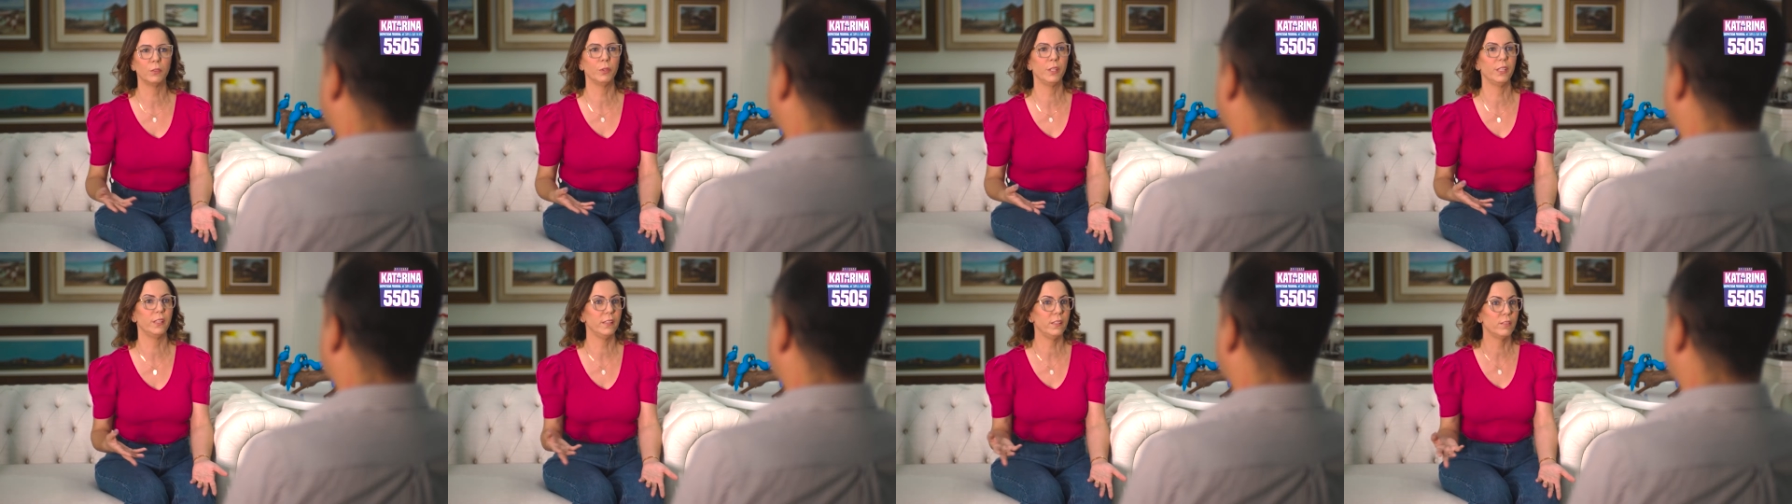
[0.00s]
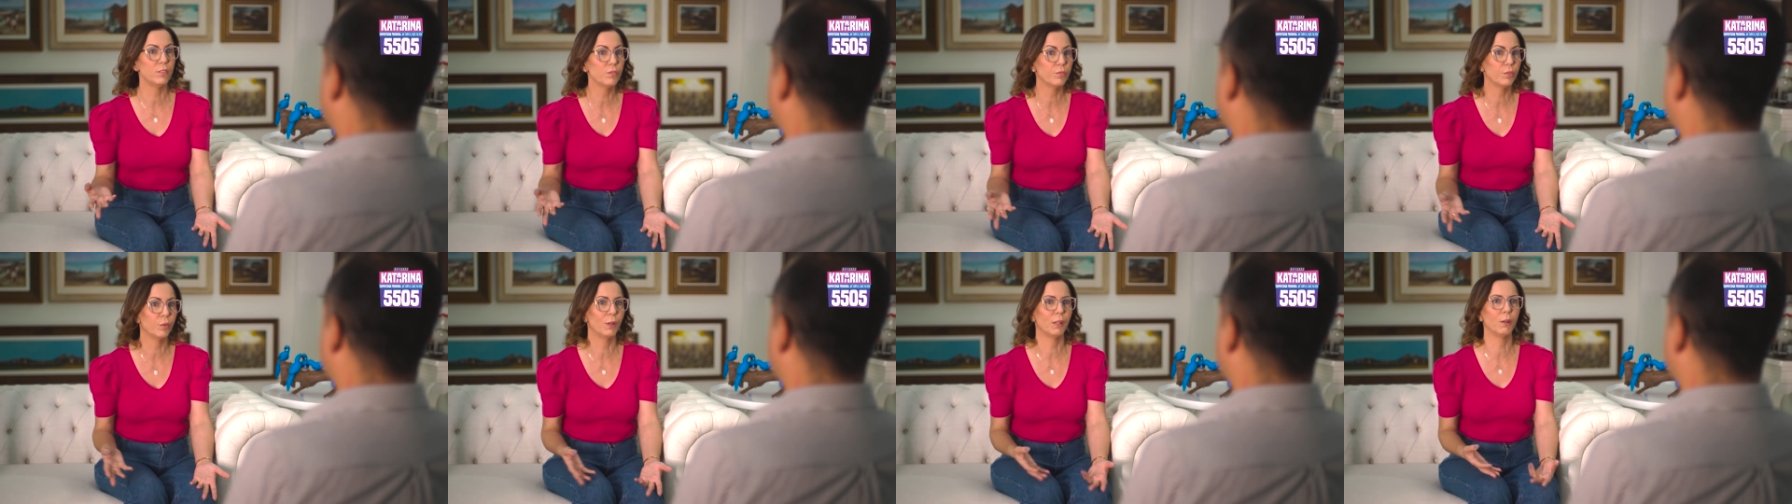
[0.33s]
No
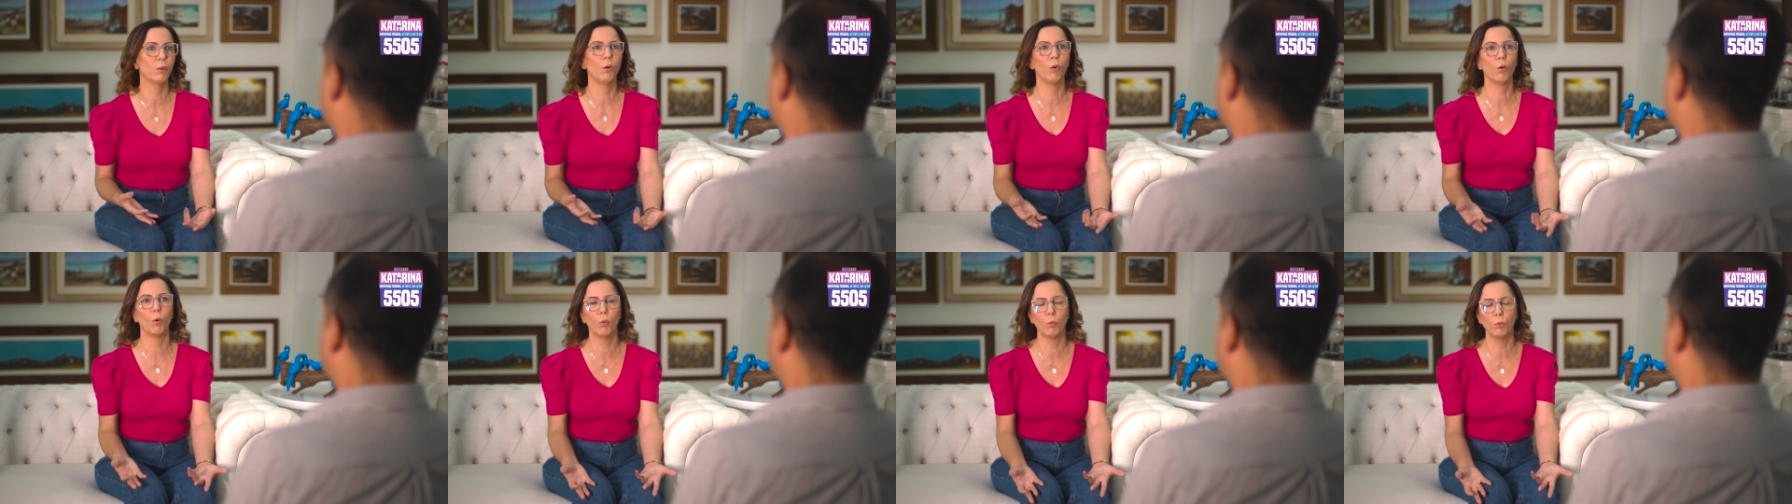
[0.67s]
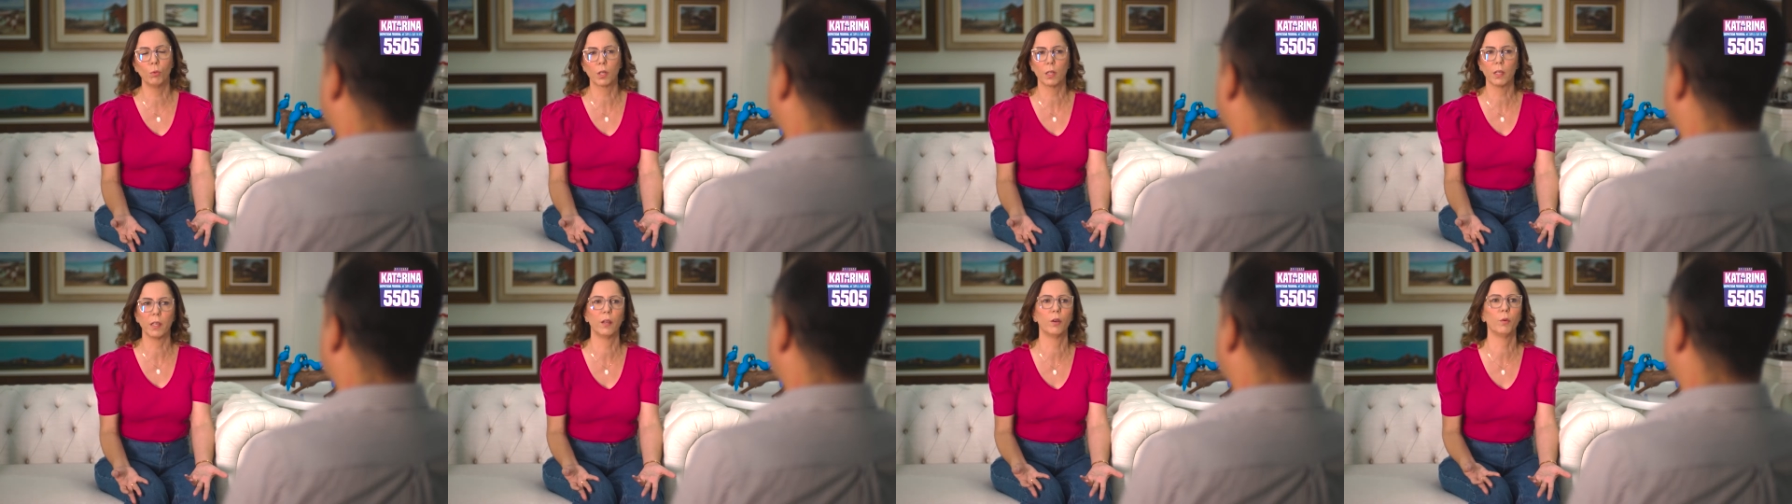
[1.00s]
início foi uma
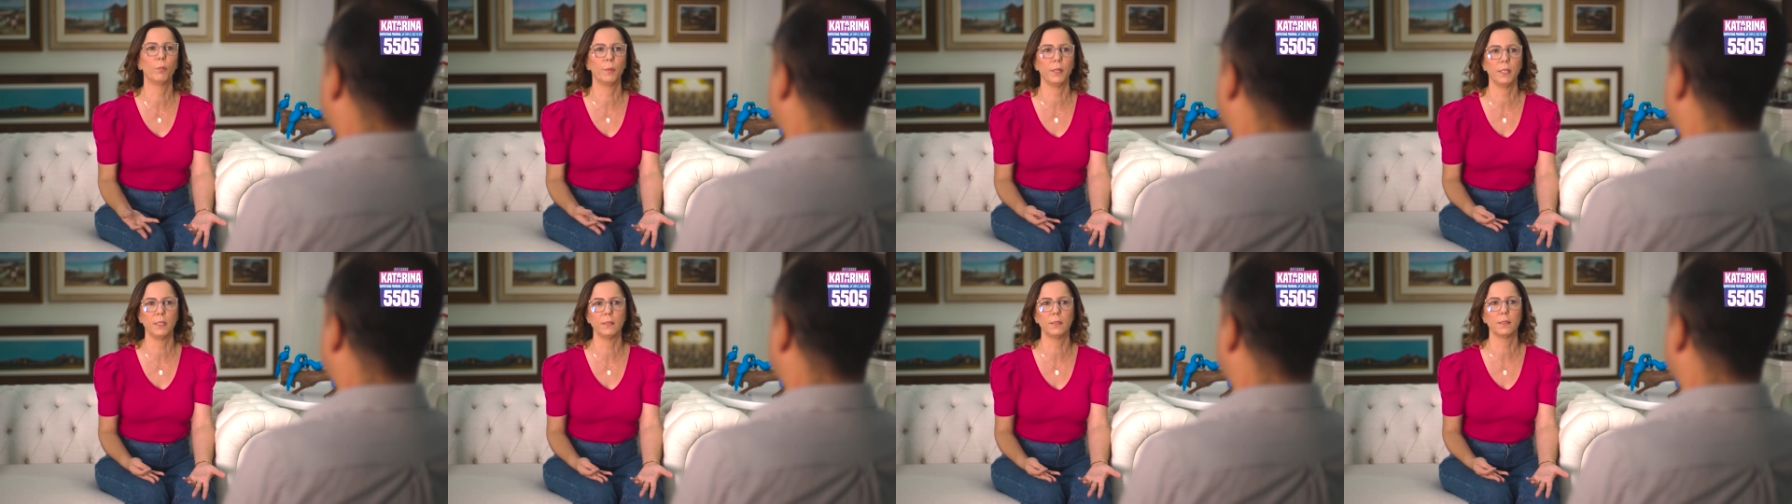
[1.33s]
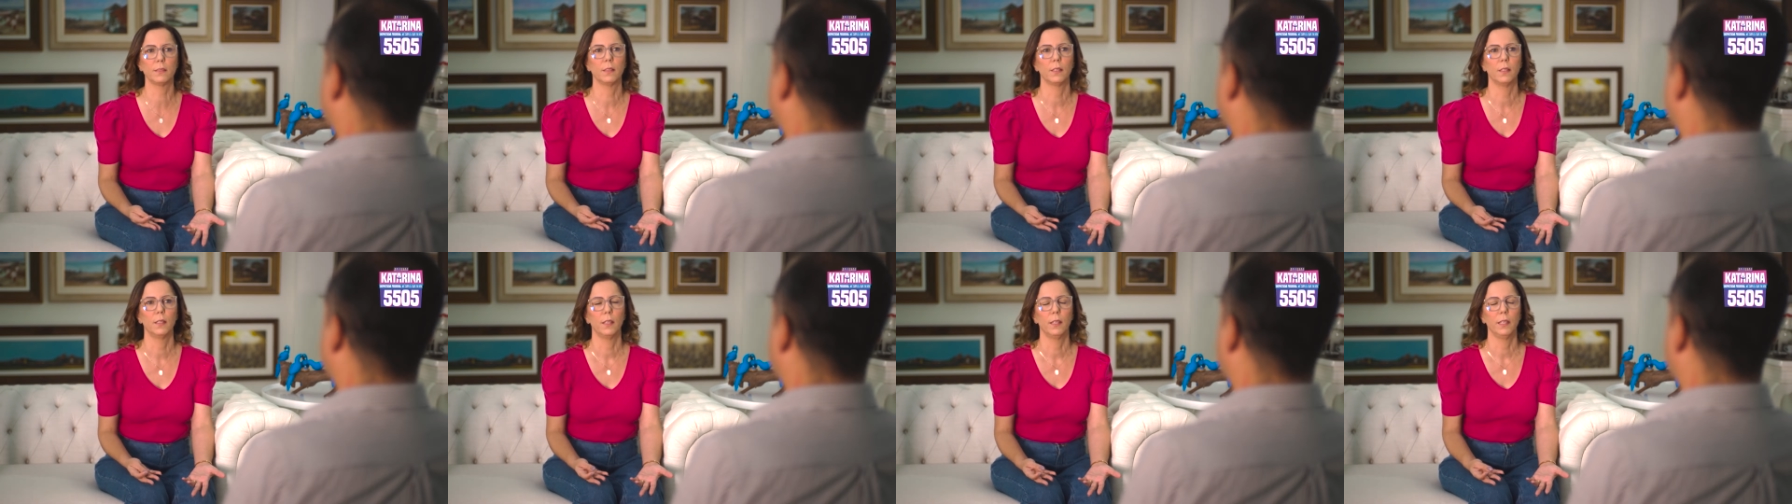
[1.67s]
loucura, realmente.